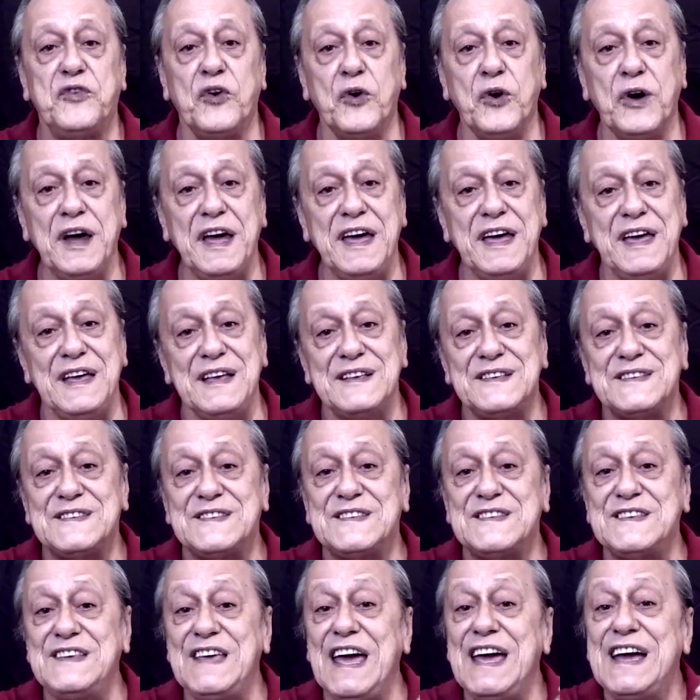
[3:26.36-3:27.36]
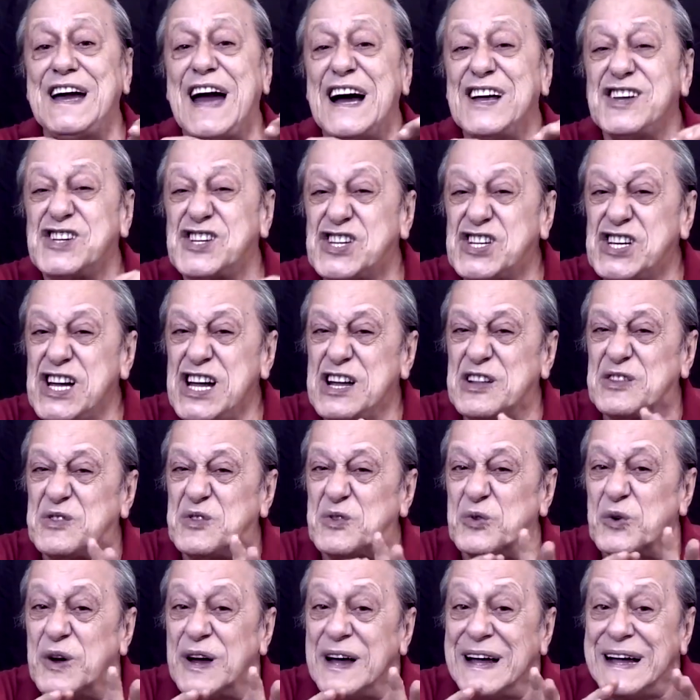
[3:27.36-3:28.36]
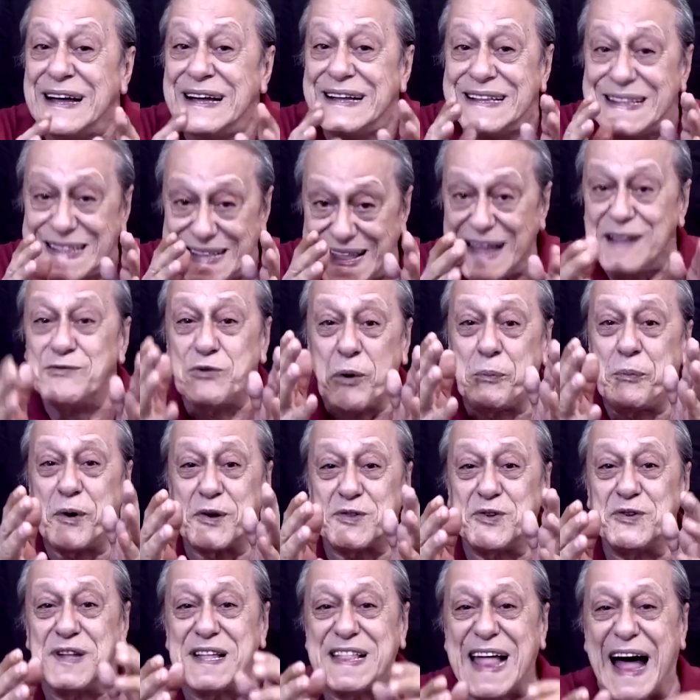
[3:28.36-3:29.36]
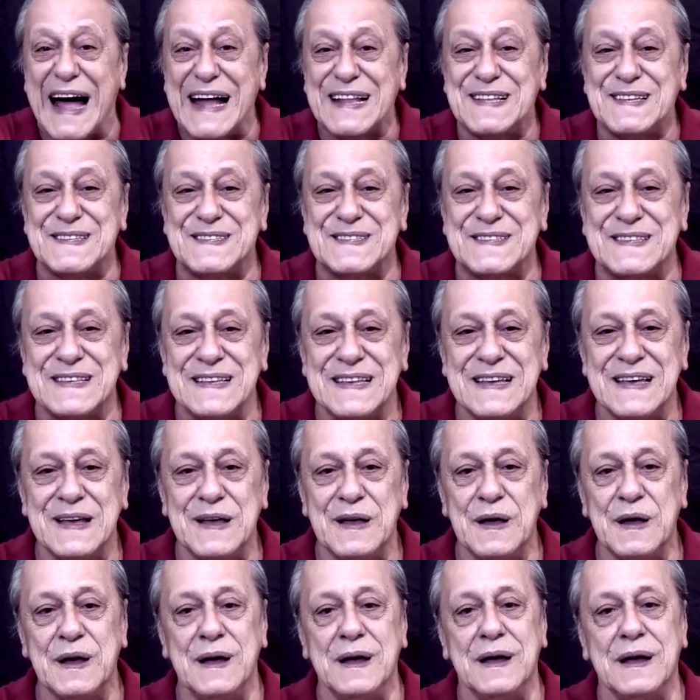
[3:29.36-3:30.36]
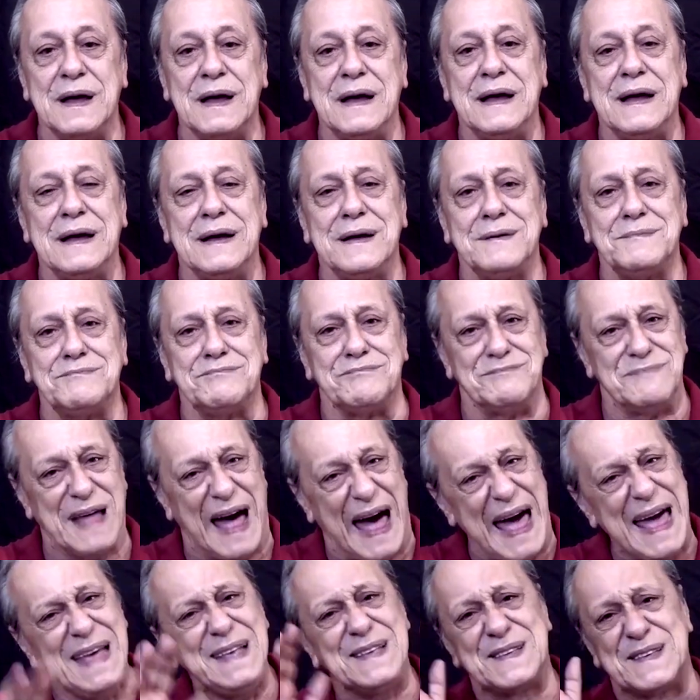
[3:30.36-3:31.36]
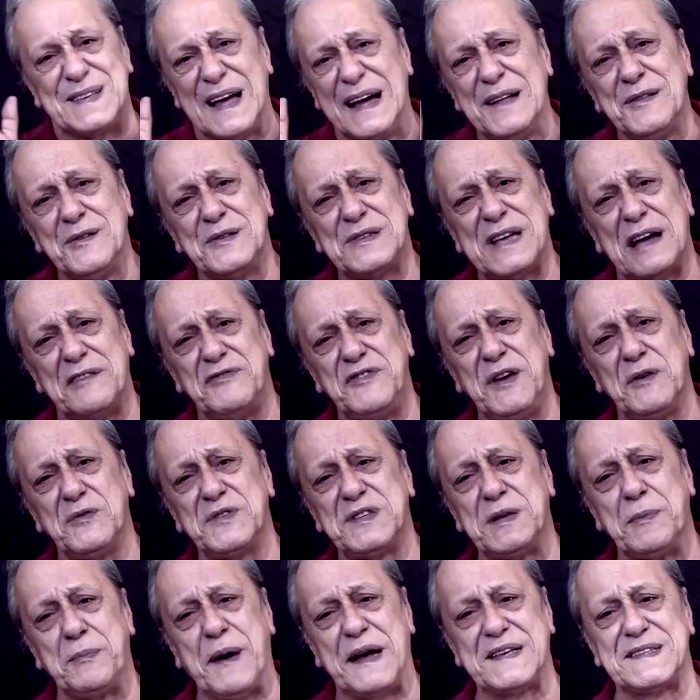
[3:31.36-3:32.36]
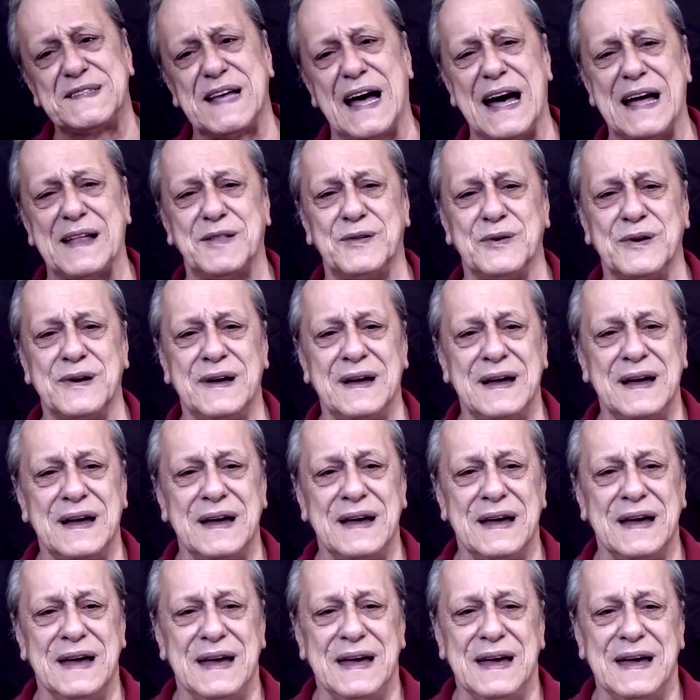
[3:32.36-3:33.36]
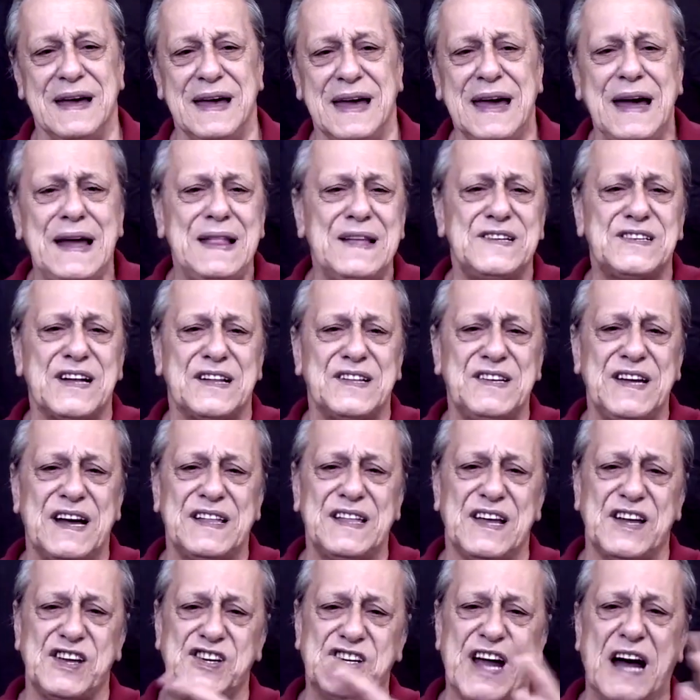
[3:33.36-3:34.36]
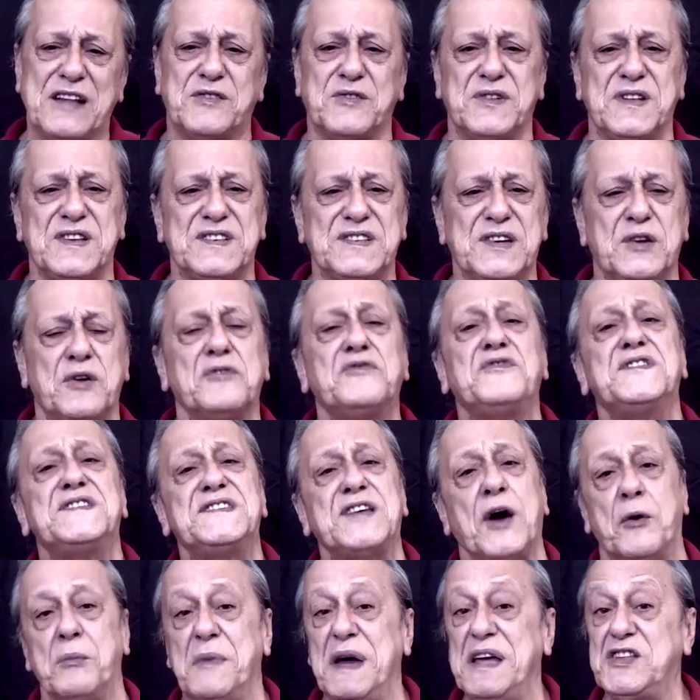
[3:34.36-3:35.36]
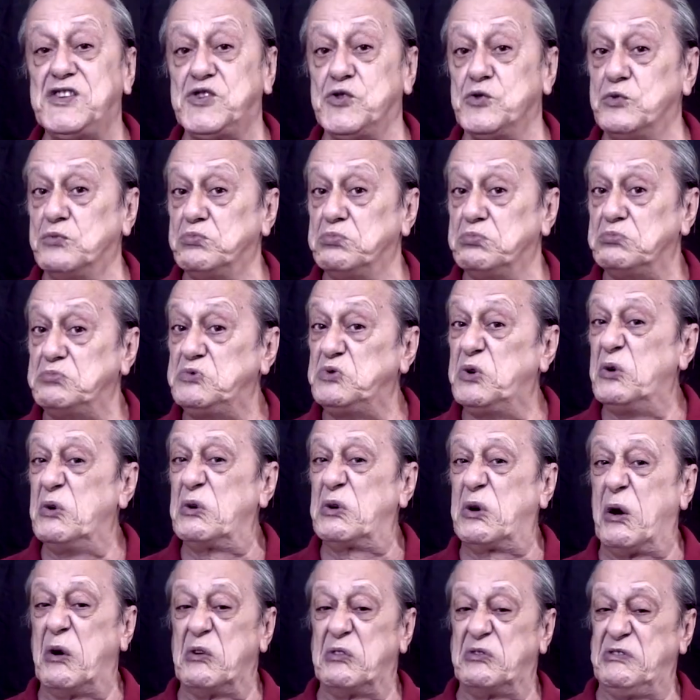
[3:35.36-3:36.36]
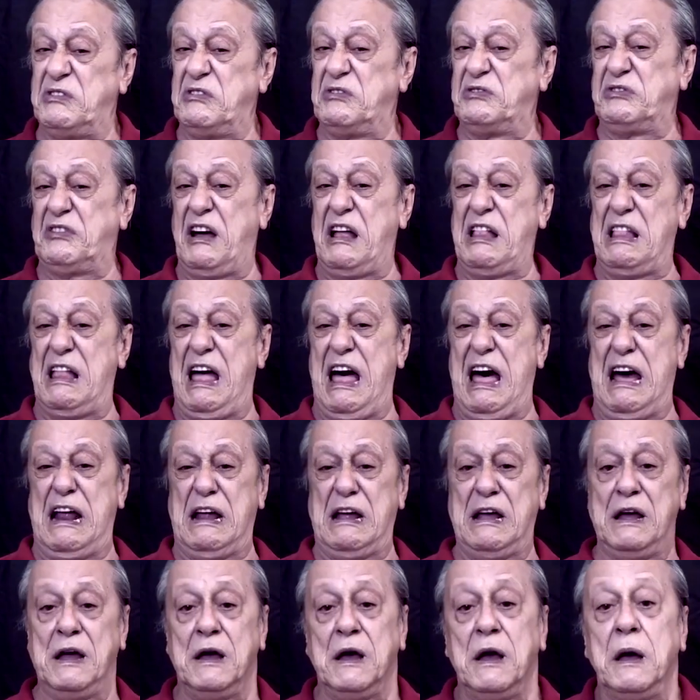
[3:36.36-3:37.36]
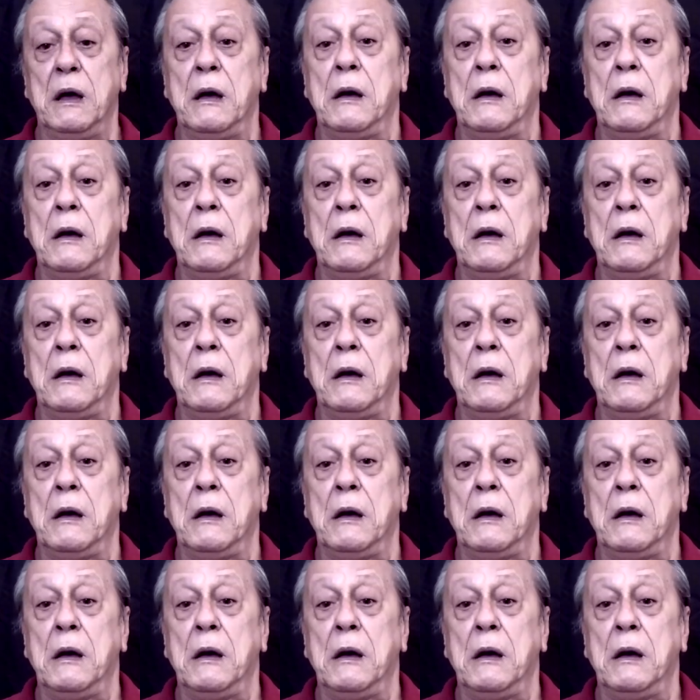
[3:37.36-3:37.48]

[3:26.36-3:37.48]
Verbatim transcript: Foi se encaixando, tendo oportunidades. Dez anos haviam se passado. Ele já tinha deixado de ser oficialmente um nunca ouvi falar